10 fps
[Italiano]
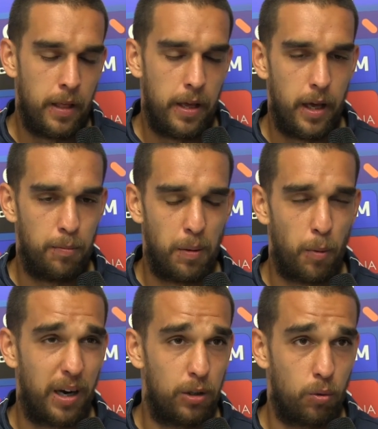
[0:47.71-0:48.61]
e abbiamo
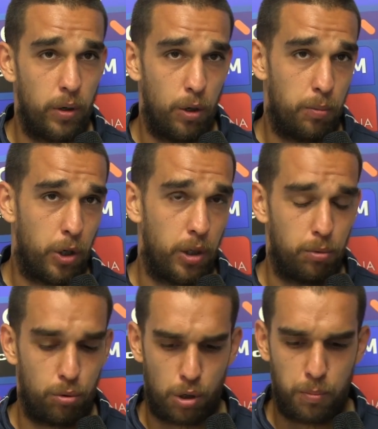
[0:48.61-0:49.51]
pagato quello, poi
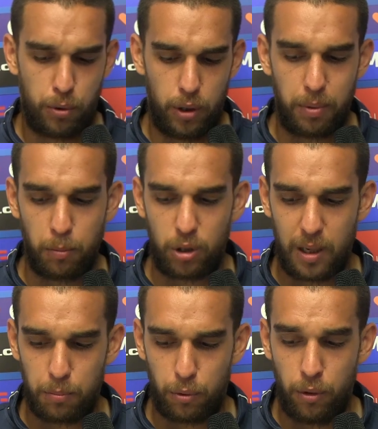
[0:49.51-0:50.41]
purtroppo il primo
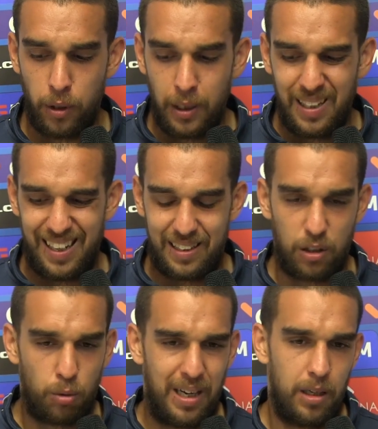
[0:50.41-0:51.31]
tempo è
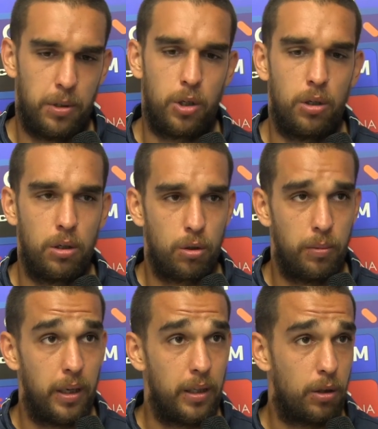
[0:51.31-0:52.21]
andato male, però
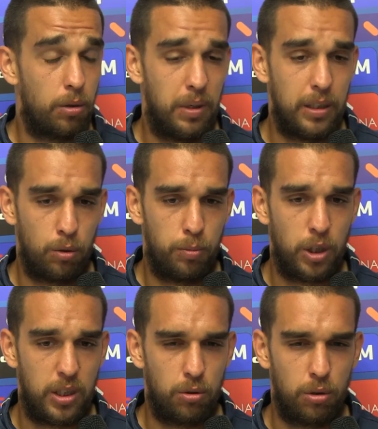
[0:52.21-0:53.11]
come hai detto bene tu, poi
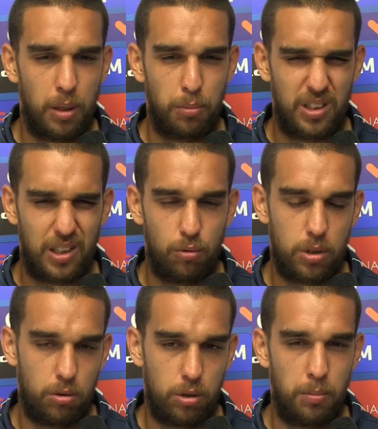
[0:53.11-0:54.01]
il secondo tempo è stato un
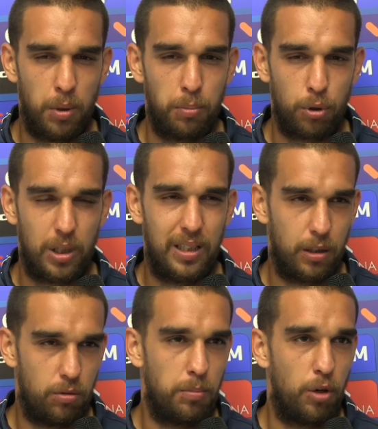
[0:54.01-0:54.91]
secondo tempo
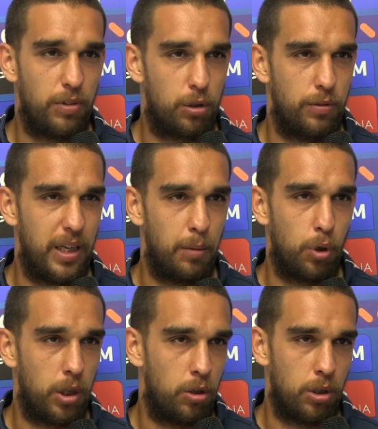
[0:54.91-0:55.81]
importante dove abbiamo fatto vedere
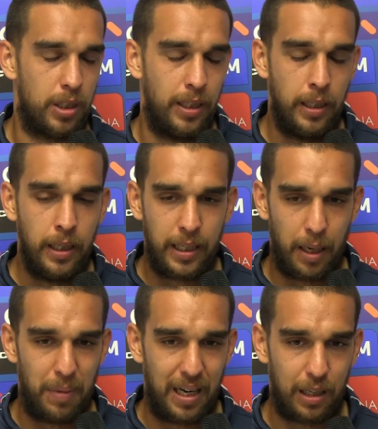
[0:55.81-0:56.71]
buone cose,
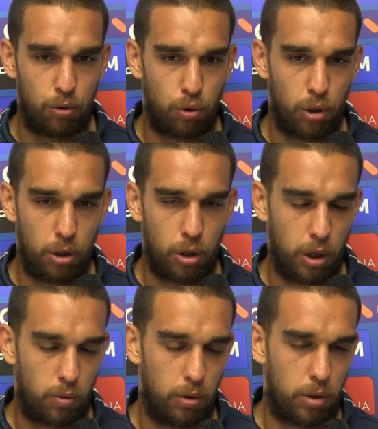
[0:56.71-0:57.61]
che è mancato solo il
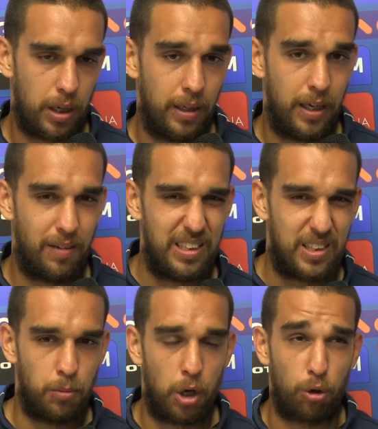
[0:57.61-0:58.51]
gol, qualora
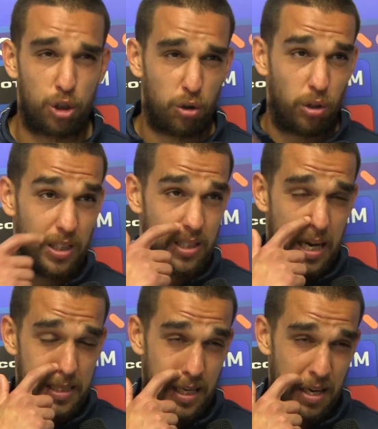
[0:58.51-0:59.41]
avessimo accorciato le
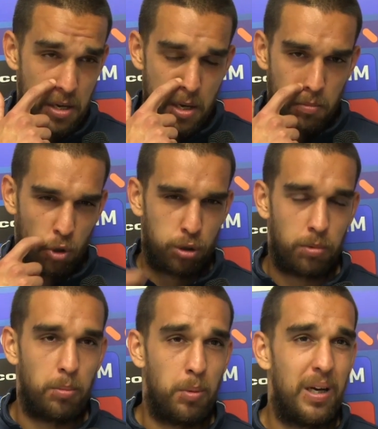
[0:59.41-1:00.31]
distanze molto
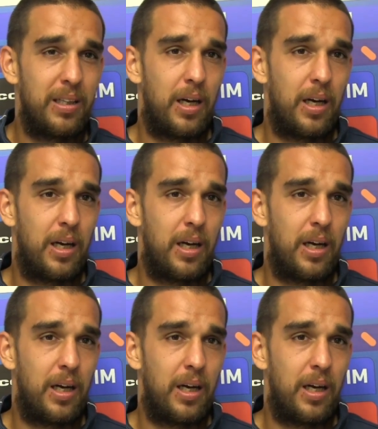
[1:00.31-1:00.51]
probabilmente